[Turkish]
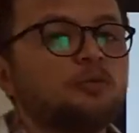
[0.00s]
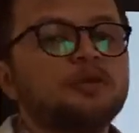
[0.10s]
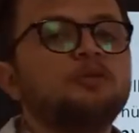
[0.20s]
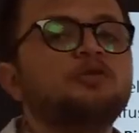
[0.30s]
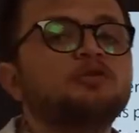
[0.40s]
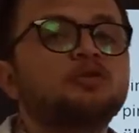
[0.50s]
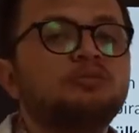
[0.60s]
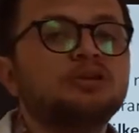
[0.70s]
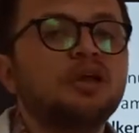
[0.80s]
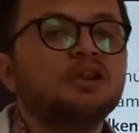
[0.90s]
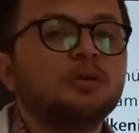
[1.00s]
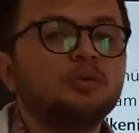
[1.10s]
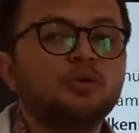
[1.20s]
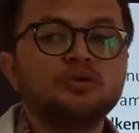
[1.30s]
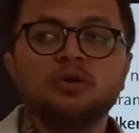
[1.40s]
Toplam nüfusun miktarını da
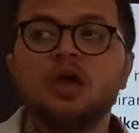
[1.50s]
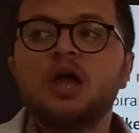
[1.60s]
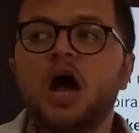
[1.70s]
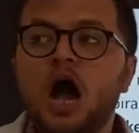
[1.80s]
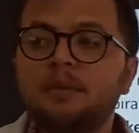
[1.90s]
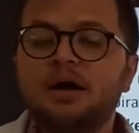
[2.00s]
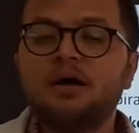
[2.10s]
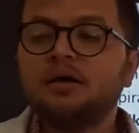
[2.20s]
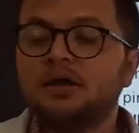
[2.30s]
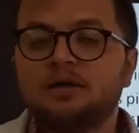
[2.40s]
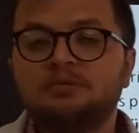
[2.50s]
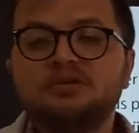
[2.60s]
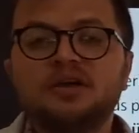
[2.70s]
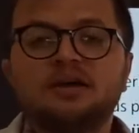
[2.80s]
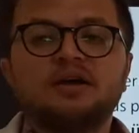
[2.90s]
buluyoruz. Ama
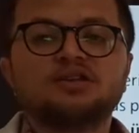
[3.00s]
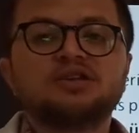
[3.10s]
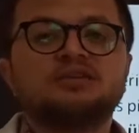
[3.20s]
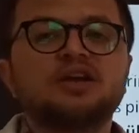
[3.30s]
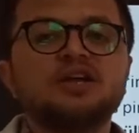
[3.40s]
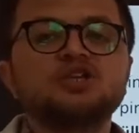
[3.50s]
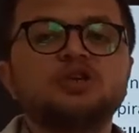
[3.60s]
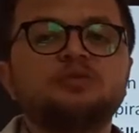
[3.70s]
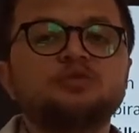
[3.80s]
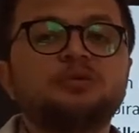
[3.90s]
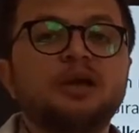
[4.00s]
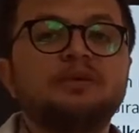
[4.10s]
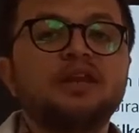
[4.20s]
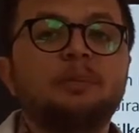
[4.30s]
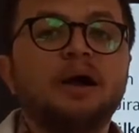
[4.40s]
biz arkadaşlar sadece nüfus
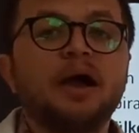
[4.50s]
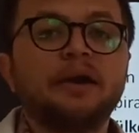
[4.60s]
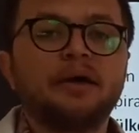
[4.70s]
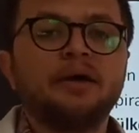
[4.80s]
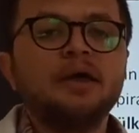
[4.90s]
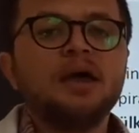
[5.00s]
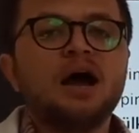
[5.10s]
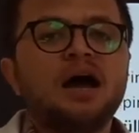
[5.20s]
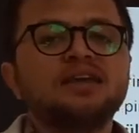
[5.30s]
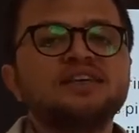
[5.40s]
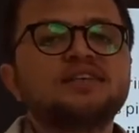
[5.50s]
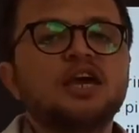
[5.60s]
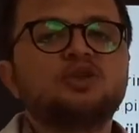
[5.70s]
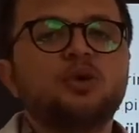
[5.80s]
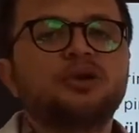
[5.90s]
piramidine bakarak hangi
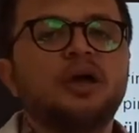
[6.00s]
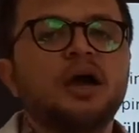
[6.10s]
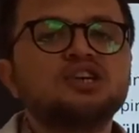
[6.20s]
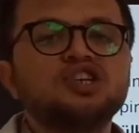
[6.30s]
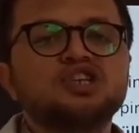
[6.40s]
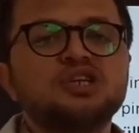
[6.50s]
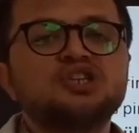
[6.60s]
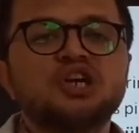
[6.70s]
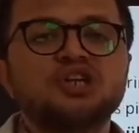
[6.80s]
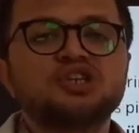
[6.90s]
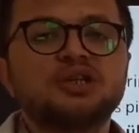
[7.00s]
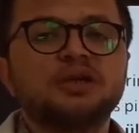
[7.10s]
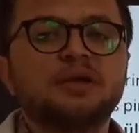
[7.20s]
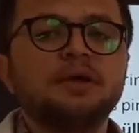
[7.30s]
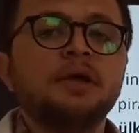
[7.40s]
sektörde kaç kişinin
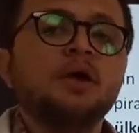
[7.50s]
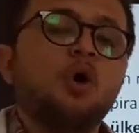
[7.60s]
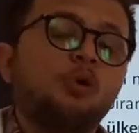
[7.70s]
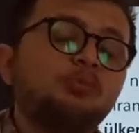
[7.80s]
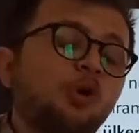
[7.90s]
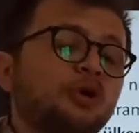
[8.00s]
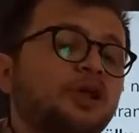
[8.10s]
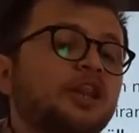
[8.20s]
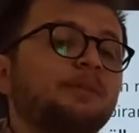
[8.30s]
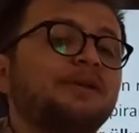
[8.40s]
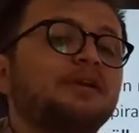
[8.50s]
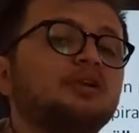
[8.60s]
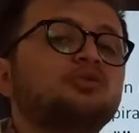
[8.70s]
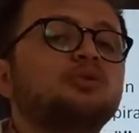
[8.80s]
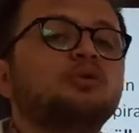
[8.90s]
çalıştığını, bu oranlamanın
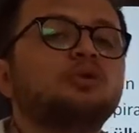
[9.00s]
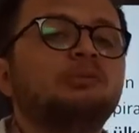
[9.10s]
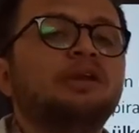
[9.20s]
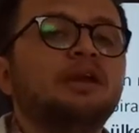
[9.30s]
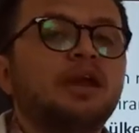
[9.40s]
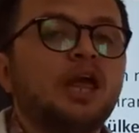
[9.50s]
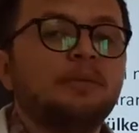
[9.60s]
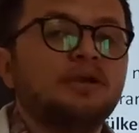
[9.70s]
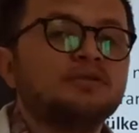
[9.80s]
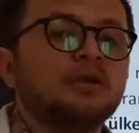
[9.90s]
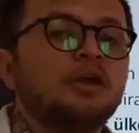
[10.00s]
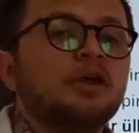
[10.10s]
nasıl olduğunu belirleyemeyiz.